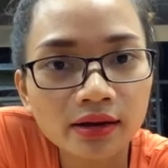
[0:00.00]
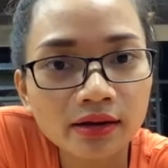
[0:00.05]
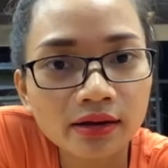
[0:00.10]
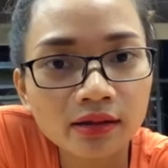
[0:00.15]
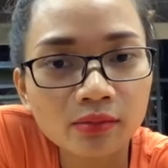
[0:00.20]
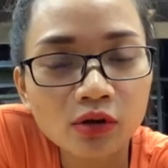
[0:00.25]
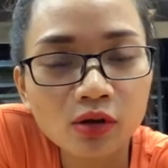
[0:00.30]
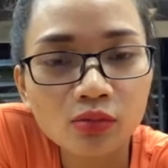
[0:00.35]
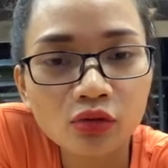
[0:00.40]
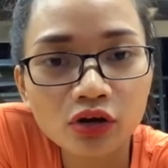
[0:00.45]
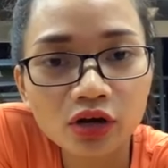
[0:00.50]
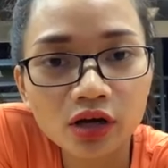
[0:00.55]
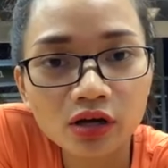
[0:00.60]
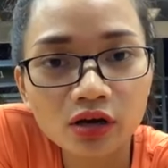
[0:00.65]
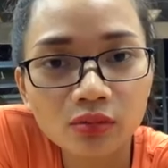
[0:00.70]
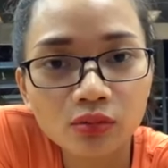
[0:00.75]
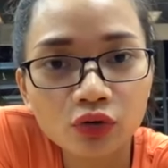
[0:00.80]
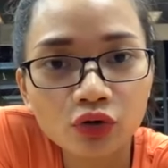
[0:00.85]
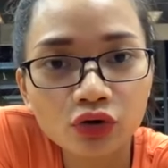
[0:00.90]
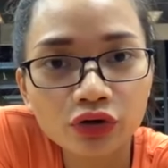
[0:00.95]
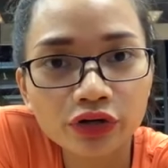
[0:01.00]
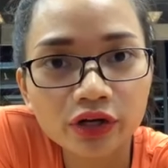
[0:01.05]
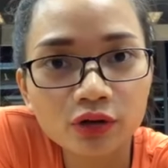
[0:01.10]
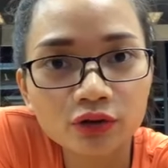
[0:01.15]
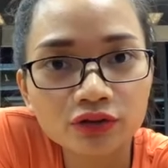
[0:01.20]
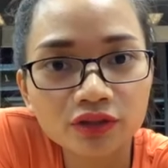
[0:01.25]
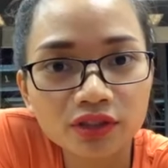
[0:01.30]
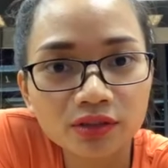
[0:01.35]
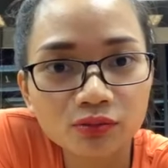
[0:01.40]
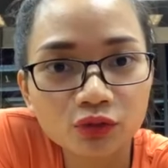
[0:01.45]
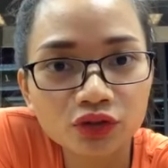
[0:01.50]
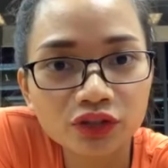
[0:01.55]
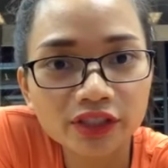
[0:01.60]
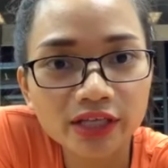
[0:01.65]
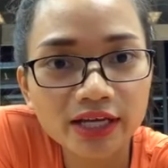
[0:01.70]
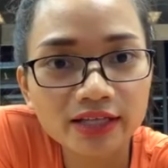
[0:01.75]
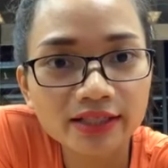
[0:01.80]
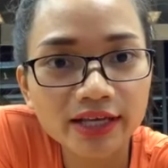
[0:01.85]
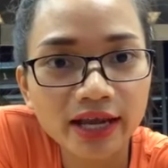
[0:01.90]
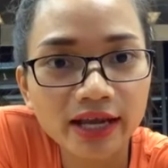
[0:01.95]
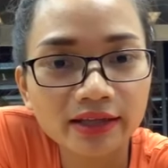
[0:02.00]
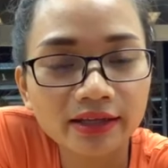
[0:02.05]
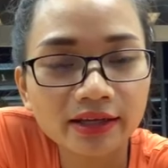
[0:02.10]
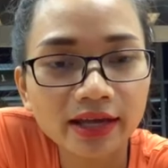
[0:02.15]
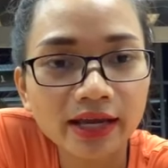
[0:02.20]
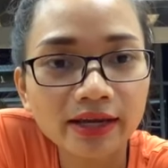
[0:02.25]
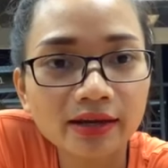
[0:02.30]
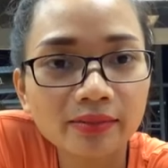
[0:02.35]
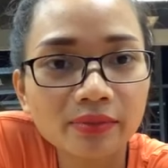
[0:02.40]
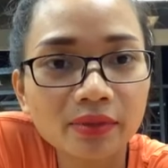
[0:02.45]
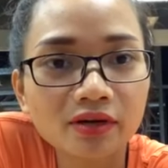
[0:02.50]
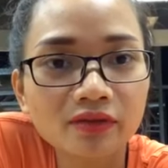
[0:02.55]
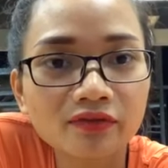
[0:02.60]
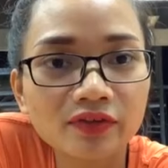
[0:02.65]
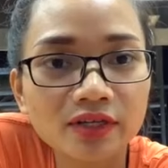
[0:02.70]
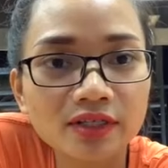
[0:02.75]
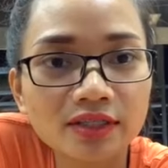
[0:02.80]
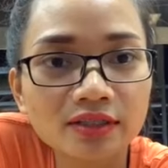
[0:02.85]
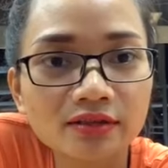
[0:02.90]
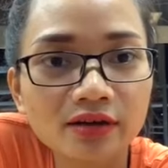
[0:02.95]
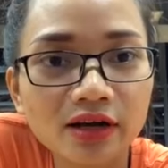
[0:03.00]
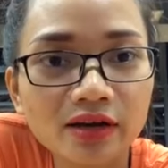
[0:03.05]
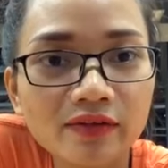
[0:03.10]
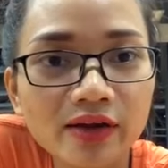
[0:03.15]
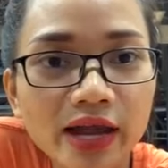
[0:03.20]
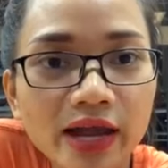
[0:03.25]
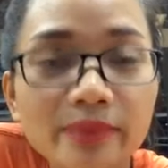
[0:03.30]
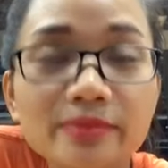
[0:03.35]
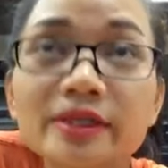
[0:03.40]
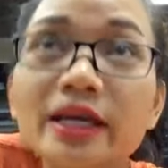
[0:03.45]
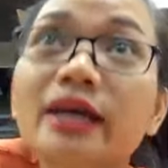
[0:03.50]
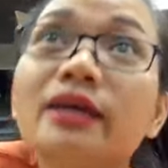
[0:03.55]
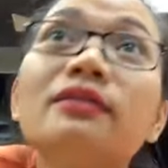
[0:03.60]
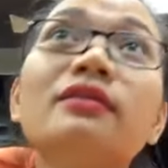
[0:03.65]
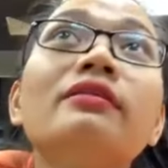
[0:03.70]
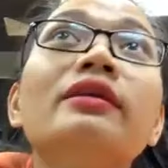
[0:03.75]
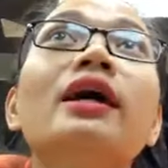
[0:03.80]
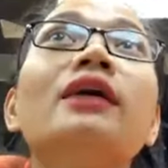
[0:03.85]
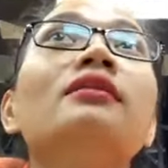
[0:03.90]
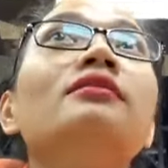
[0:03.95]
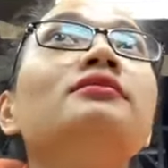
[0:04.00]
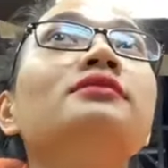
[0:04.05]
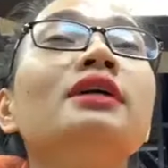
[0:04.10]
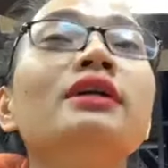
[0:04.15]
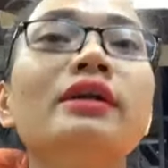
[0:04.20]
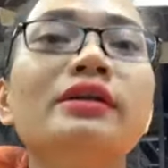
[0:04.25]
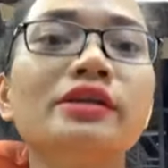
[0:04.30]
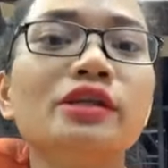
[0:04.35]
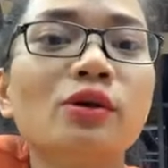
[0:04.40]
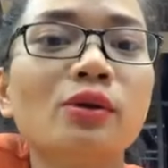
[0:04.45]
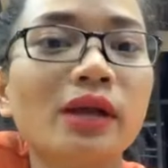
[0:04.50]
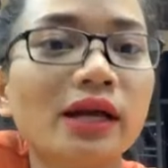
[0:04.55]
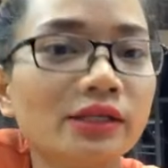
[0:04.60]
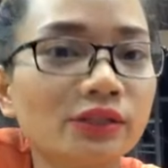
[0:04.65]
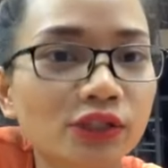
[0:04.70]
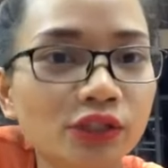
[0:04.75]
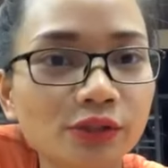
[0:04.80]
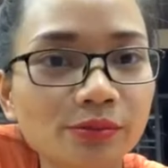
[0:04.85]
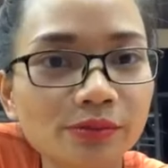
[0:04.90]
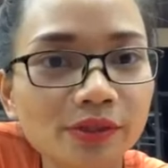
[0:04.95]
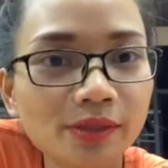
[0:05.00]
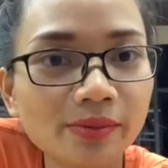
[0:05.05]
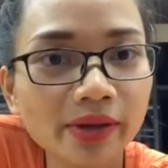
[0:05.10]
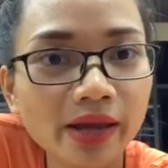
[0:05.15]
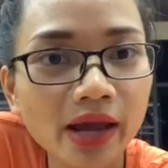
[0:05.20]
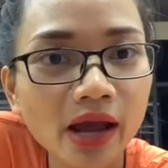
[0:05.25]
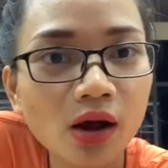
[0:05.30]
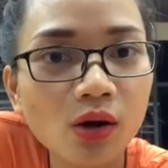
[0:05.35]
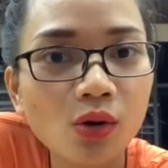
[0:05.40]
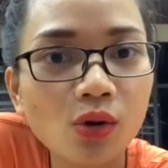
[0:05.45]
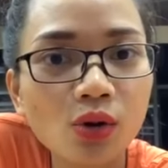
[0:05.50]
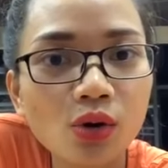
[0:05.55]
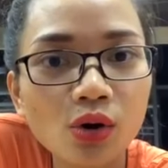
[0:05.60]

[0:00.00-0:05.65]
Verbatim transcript: Nếu mọi người có một điều gì muốn chia sẻ thì hãy comment phía dưới và em sẽ thực hiện rất là nhiều livestream tiếp theo.